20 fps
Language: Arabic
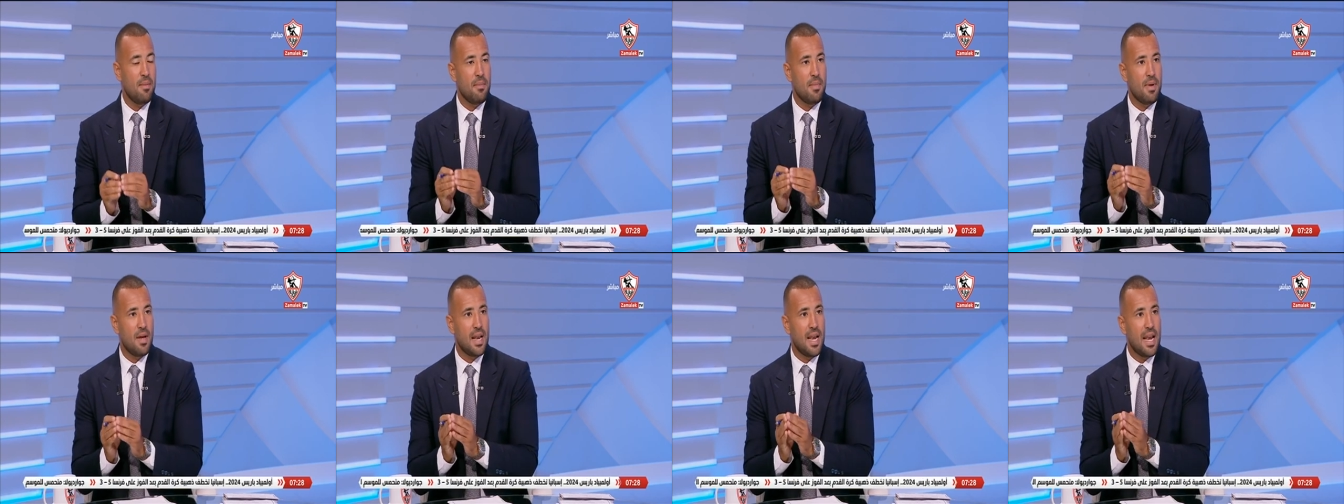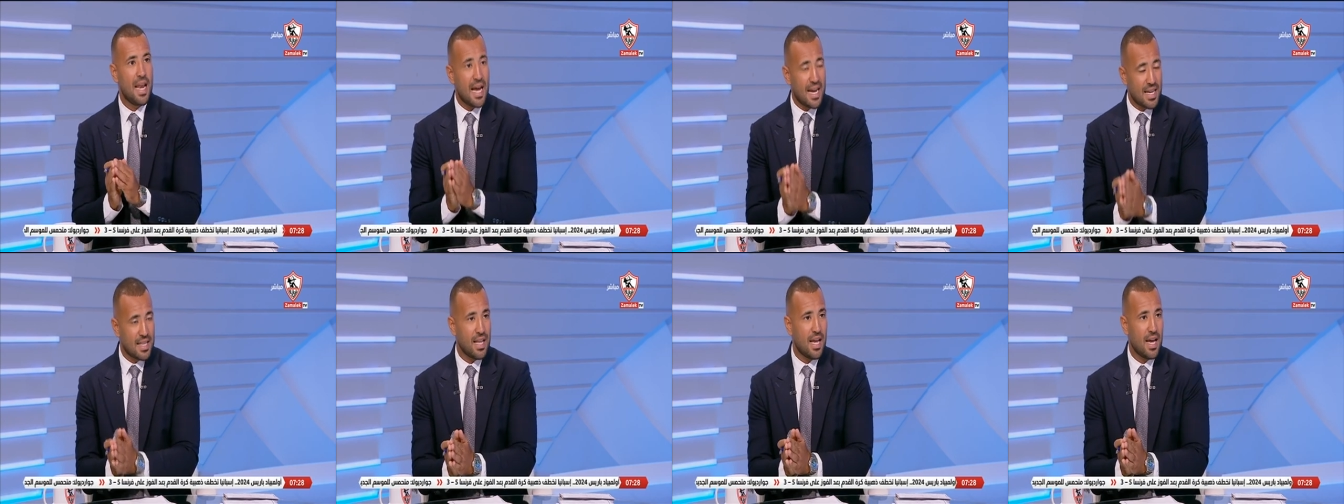
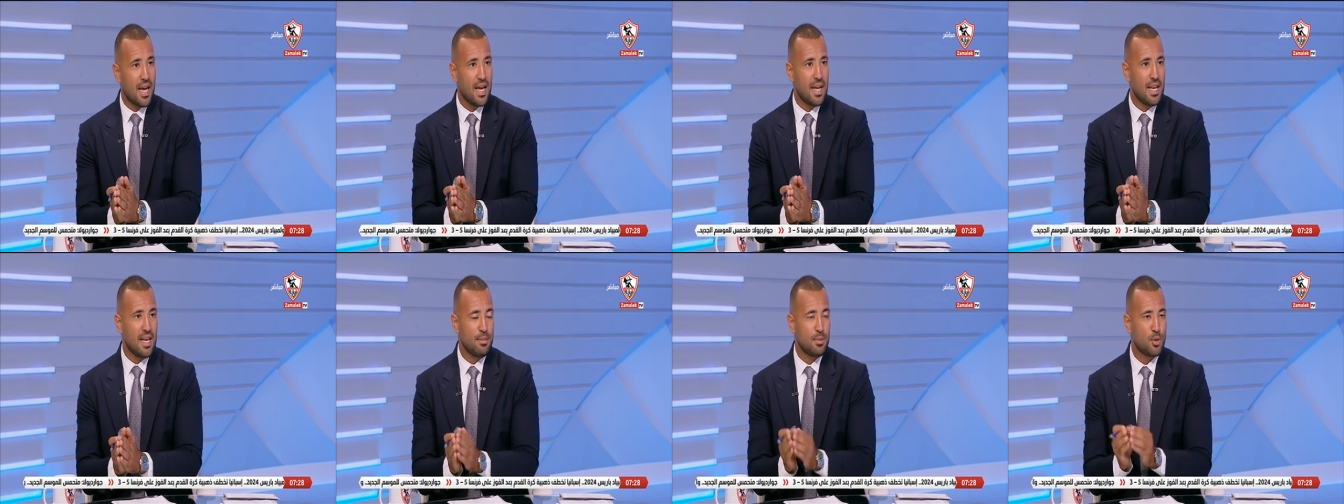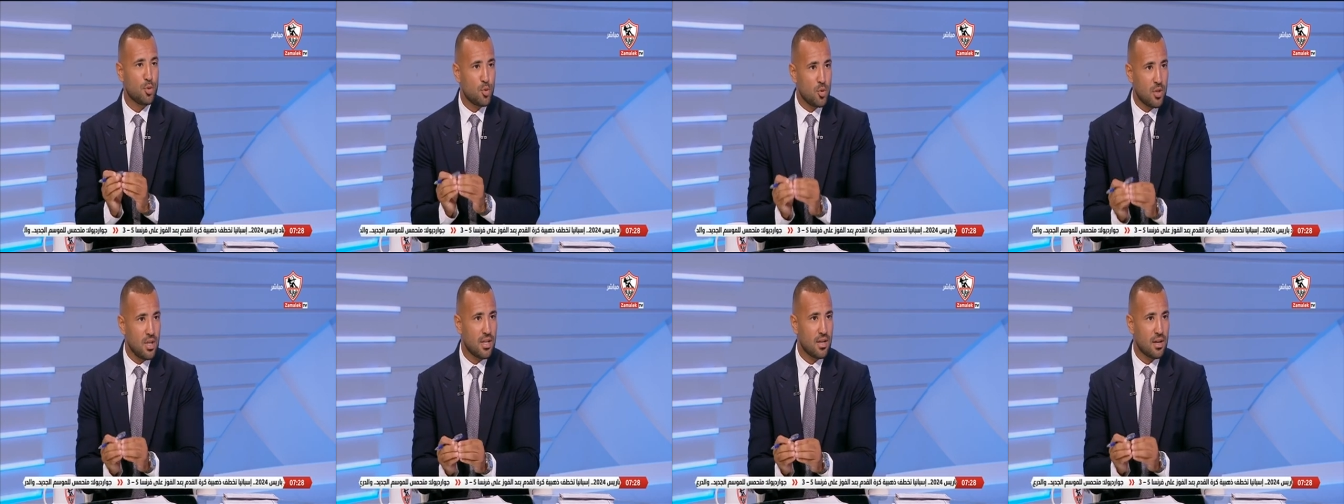اللجنه اللي
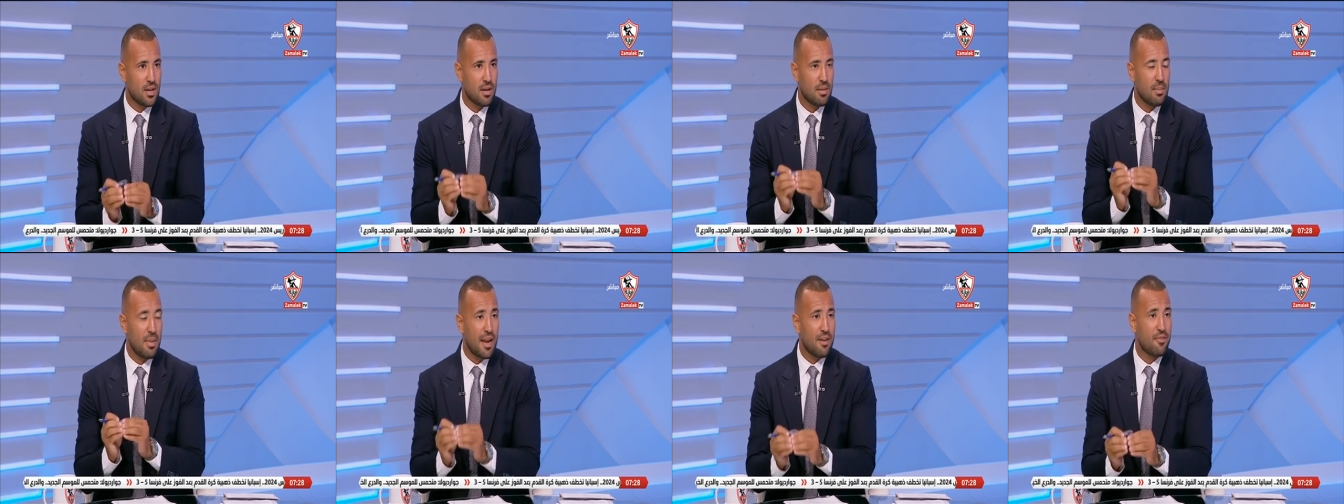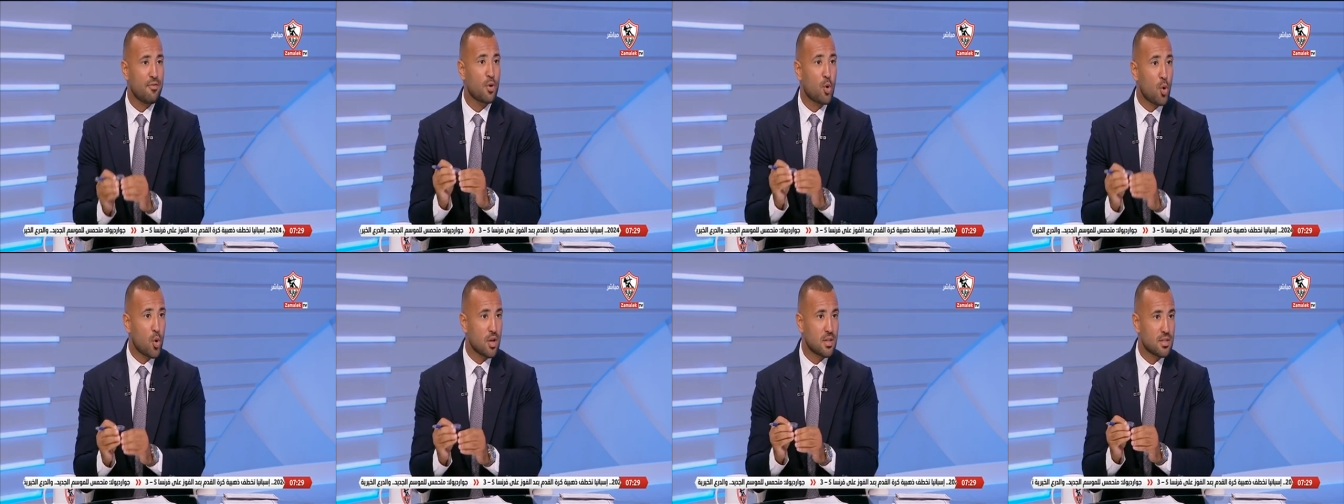بتدير ملف
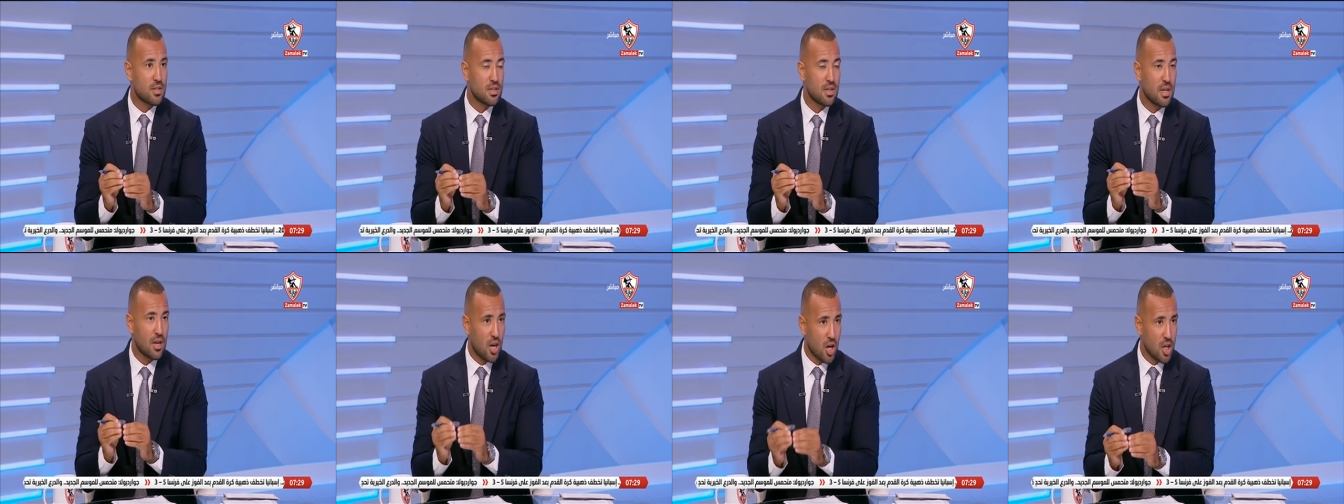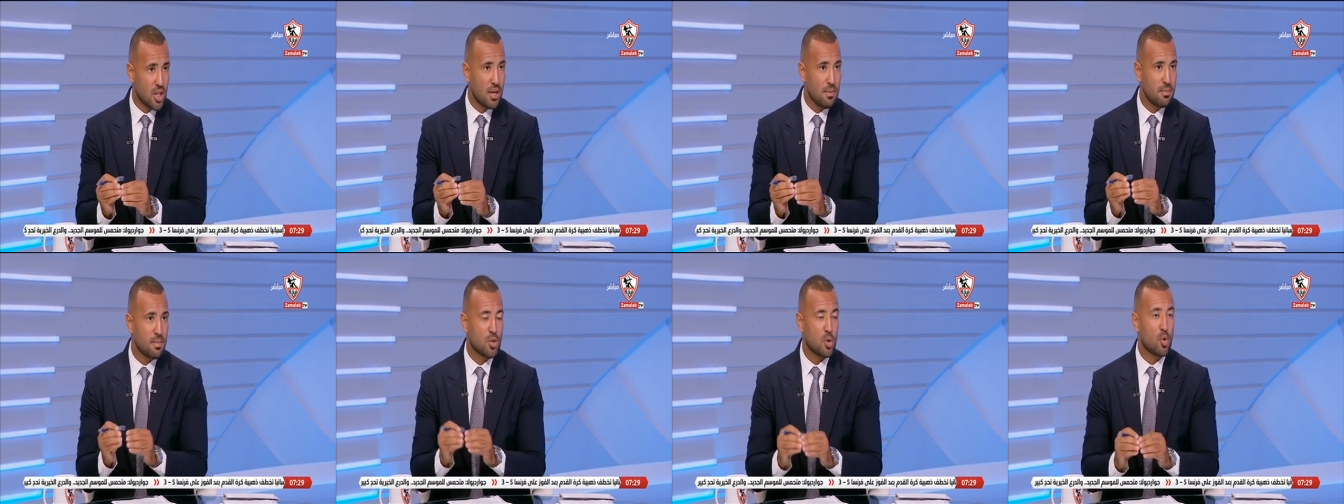كره
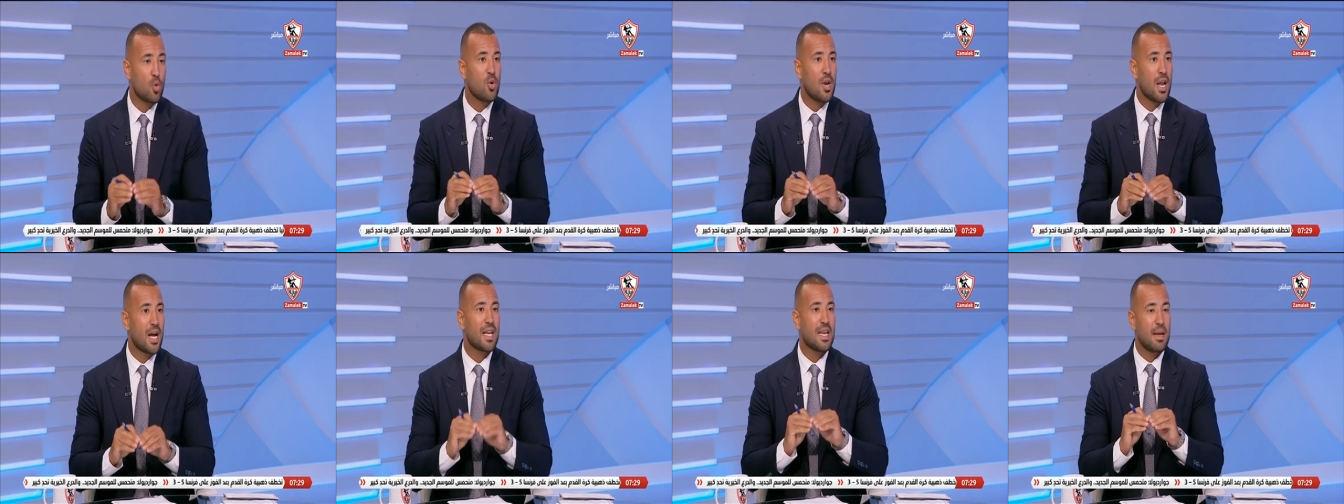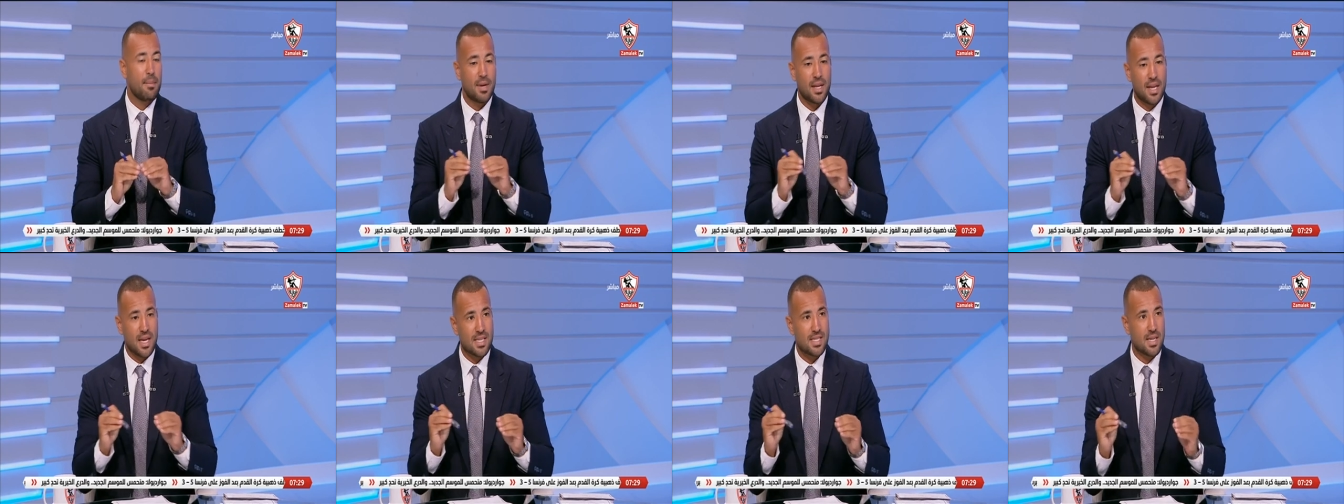القدم تكون لجنه
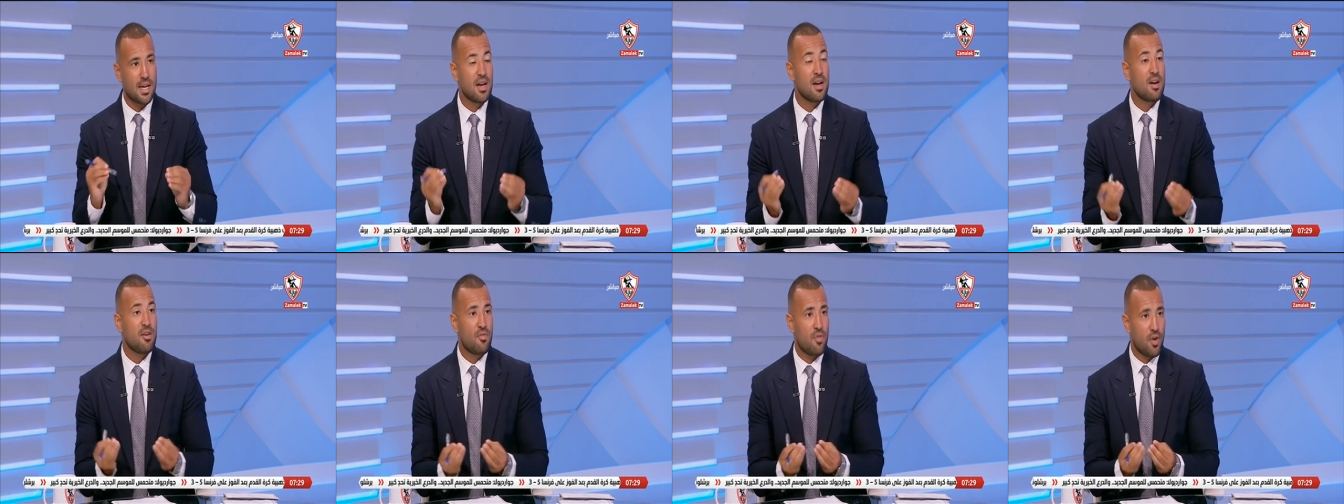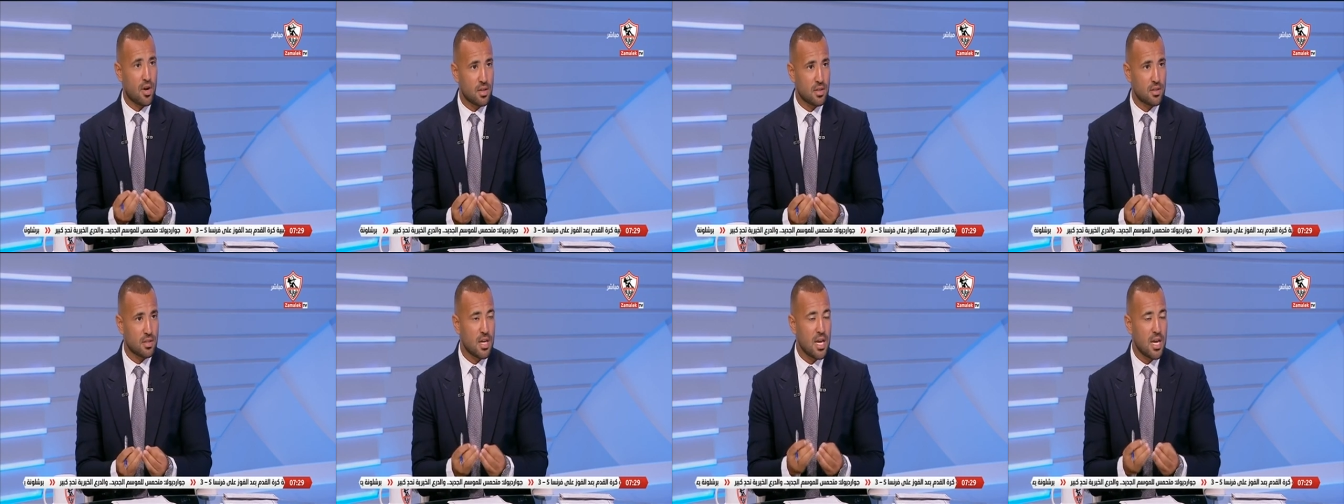من كذا فرد